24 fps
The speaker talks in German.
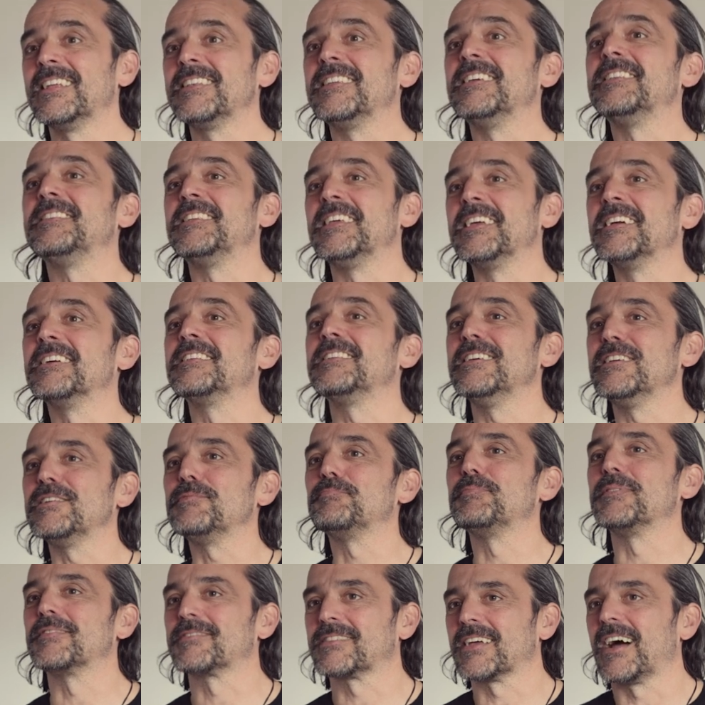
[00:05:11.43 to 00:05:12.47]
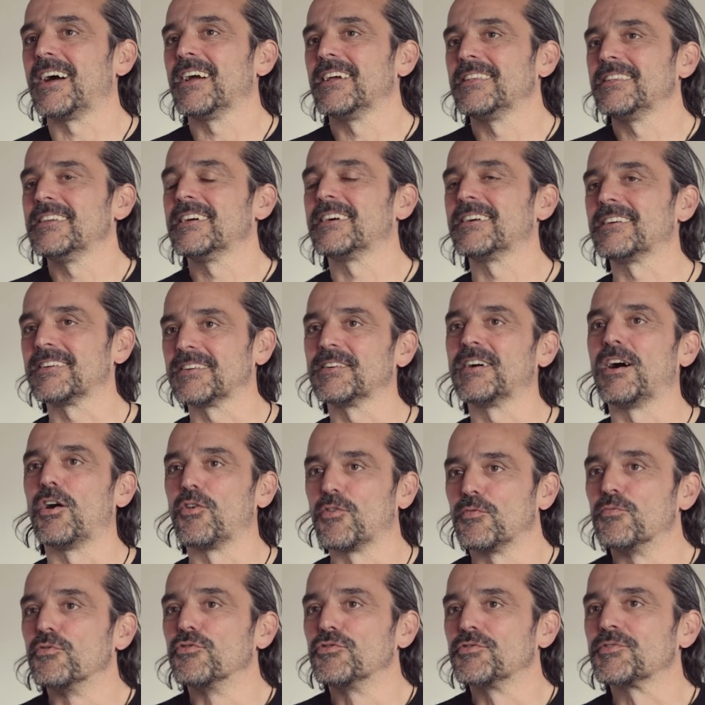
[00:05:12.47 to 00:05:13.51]
die Dinge, die ich bis dahin ja
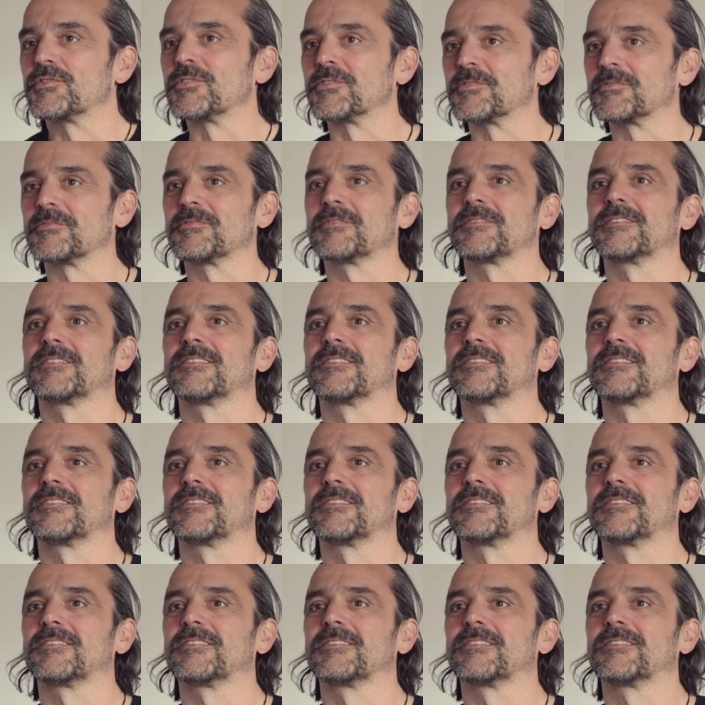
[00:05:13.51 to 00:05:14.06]
auch wusste, äh,